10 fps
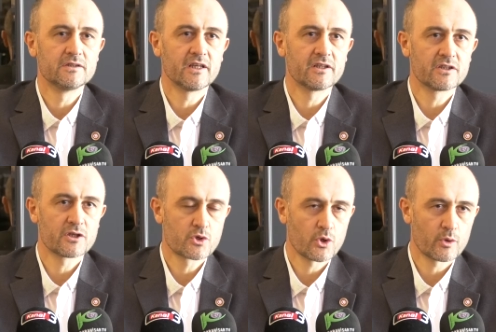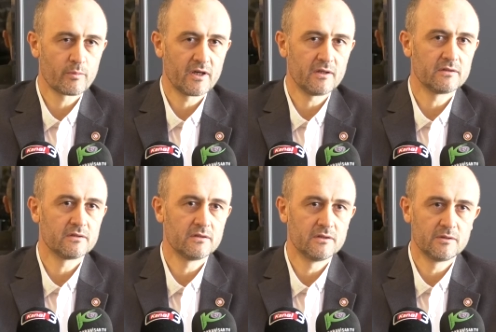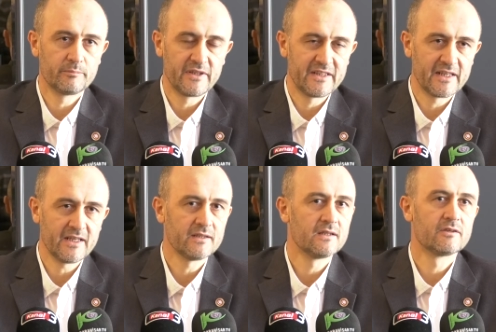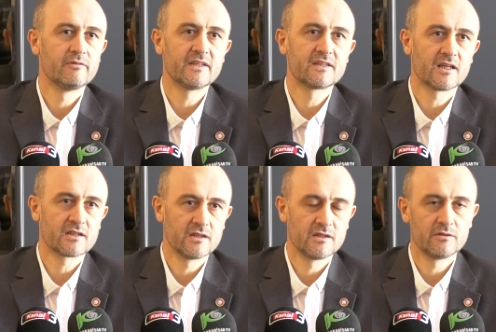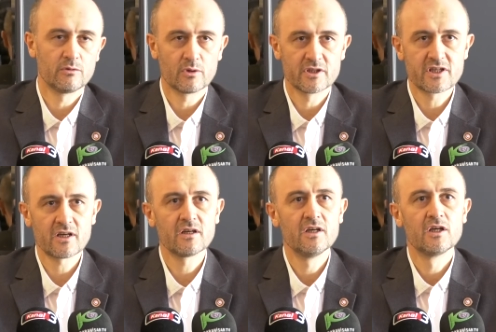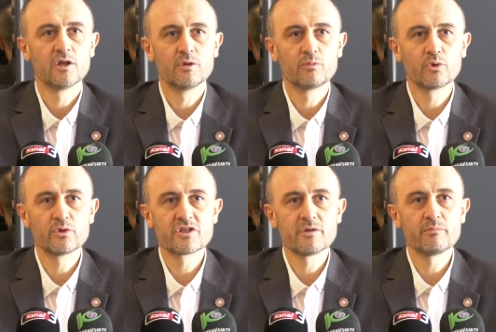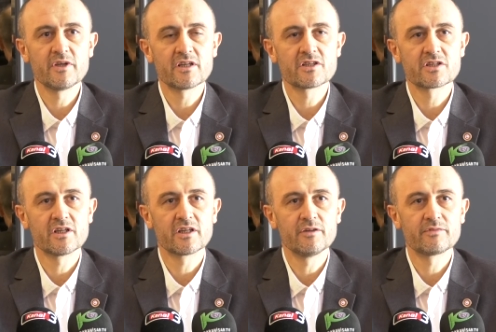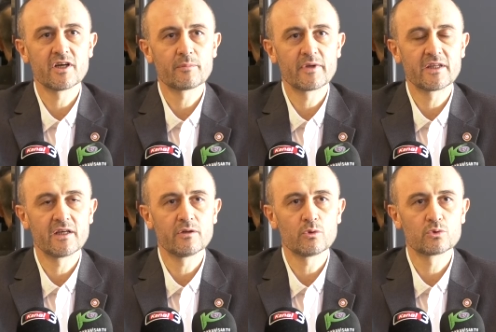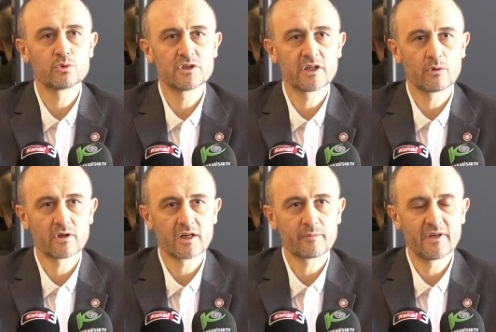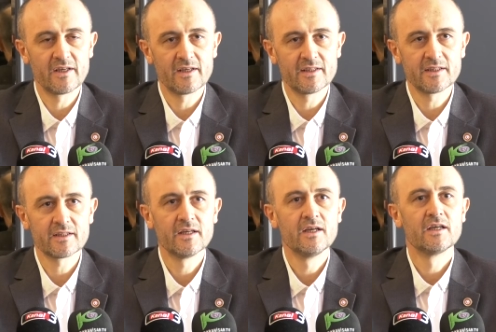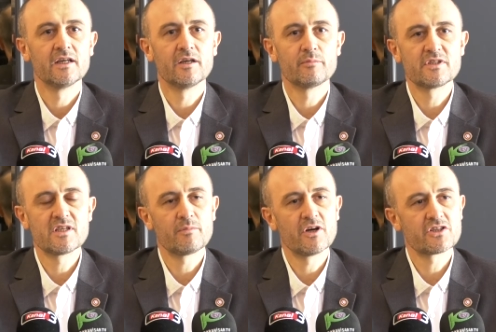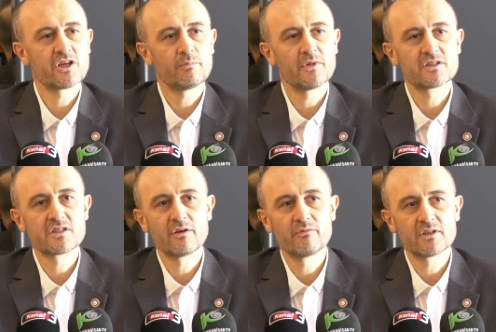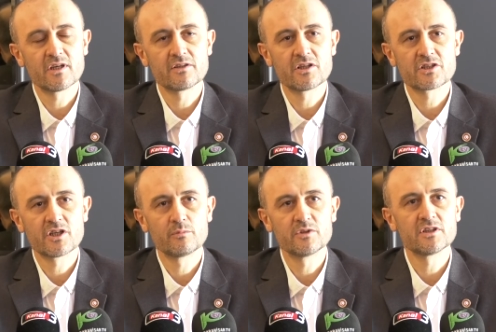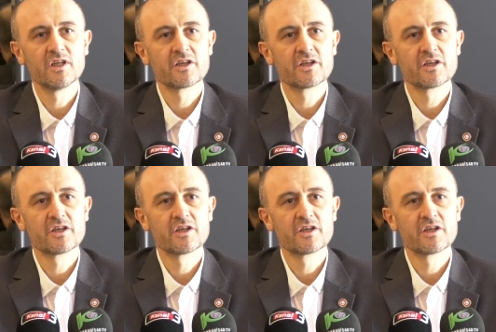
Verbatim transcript: yanında çorba, e, pide ve tatlı olacak. E, bunun için bir kişilik iftar bedelini 30 lira olarak belirledik. Ee, bize bağış yapmak isteyen vatandaşlarımız